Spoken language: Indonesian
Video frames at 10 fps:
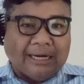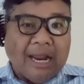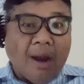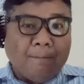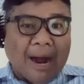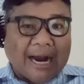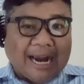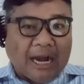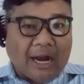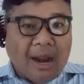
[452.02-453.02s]

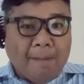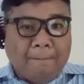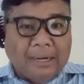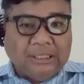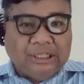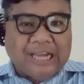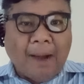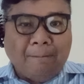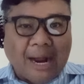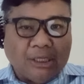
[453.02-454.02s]
bahkan
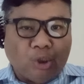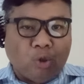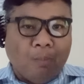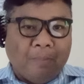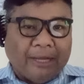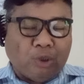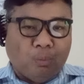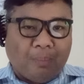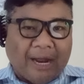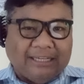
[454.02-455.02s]
menjamah jumbai
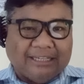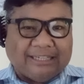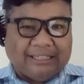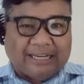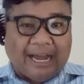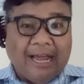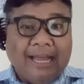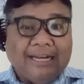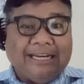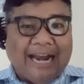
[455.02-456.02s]
jubahnya saja
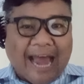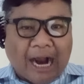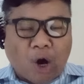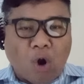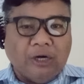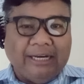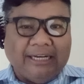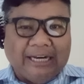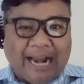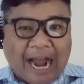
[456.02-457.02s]
dilakoni,
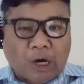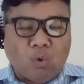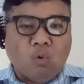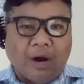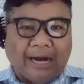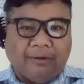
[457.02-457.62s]
dilakukan